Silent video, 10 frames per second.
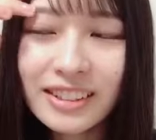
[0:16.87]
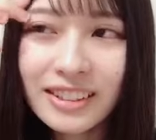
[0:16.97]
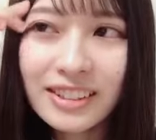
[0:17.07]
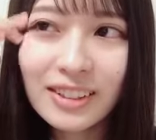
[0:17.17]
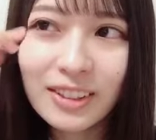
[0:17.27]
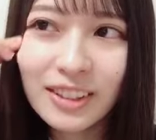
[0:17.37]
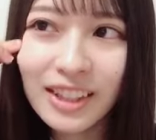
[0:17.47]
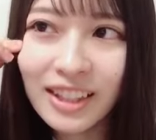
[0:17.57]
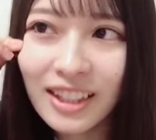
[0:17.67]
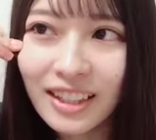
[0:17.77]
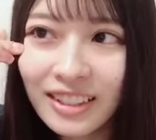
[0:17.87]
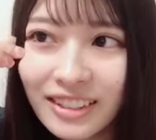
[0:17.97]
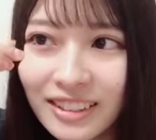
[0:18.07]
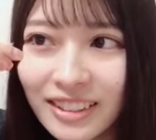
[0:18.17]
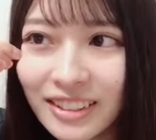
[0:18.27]
ちょっと予定が
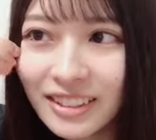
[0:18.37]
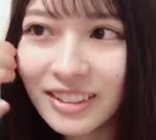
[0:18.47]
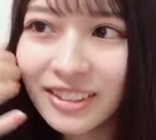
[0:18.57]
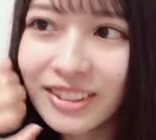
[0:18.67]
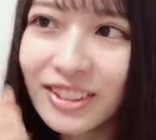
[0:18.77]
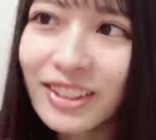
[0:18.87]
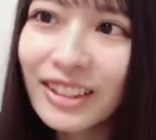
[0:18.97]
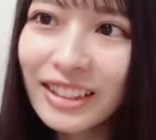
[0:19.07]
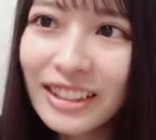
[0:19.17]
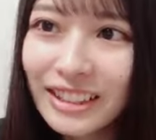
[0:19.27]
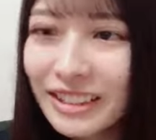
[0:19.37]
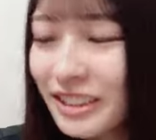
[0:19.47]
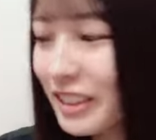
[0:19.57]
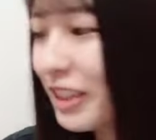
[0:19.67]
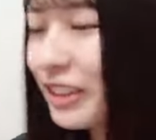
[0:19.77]
いろいろと
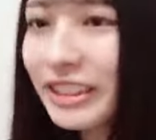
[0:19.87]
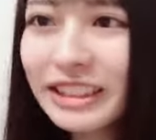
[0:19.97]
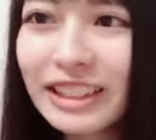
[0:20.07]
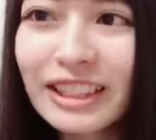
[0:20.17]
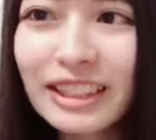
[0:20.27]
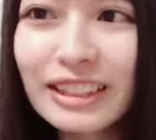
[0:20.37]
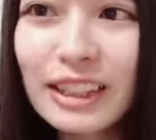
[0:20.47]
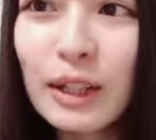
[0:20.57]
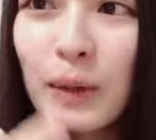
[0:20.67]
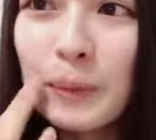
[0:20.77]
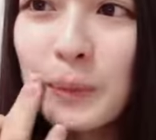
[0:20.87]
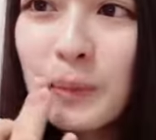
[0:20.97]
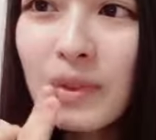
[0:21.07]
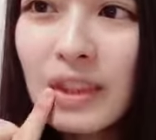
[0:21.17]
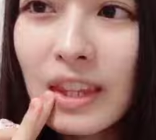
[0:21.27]
ちょっと変わっちゃったんですけど
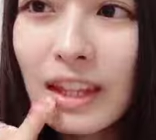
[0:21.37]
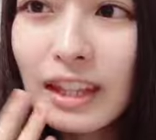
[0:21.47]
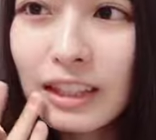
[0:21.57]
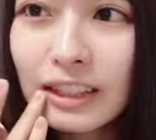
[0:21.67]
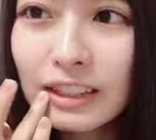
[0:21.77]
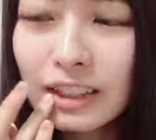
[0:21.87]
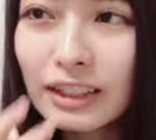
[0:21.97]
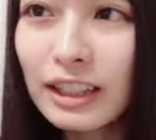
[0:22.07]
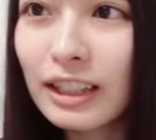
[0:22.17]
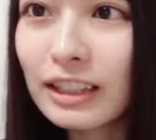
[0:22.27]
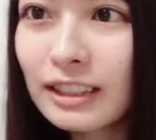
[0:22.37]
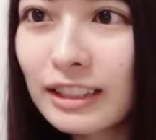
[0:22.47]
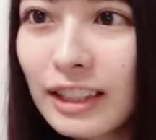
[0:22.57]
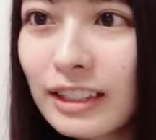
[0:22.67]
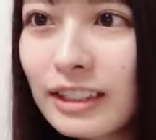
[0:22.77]
そんな感じ
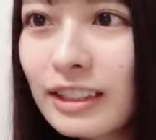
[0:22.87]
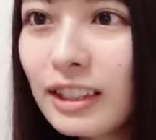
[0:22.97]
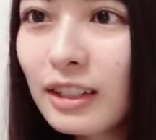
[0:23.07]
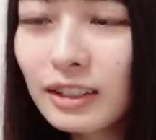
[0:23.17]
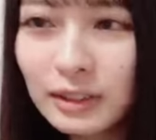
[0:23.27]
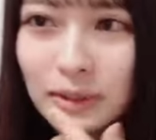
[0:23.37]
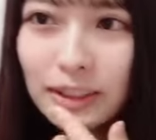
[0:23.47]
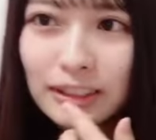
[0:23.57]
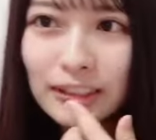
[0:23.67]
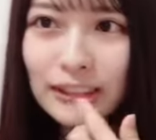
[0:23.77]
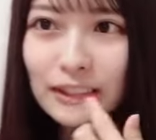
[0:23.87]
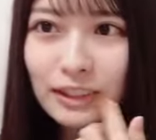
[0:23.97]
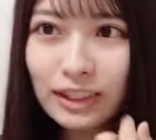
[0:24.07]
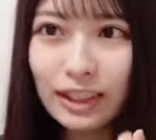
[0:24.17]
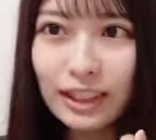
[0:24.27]
です口に
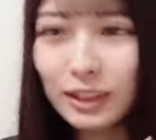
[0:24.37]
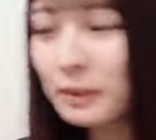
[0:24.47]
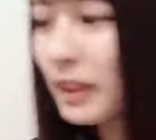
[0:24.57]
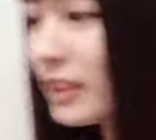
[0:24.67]
色ないけどまあ許